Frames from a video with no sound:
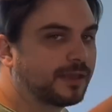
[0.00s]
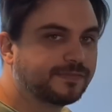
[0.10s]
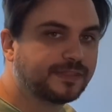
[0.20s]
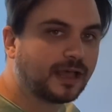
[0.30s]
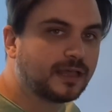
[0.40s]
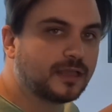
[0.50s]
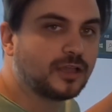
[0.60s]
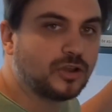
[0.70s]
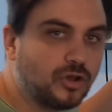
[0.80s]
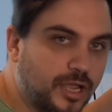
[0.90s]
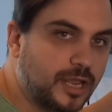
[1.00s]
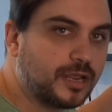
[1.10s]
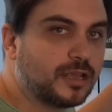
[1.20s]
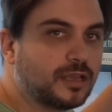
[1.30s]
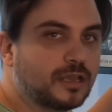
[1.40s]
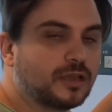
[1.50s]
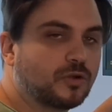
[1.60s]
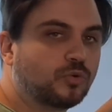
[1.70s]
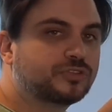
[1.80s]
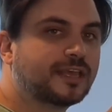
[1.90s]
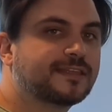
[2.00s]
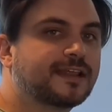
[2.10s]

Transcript: venta. Lo que ustedes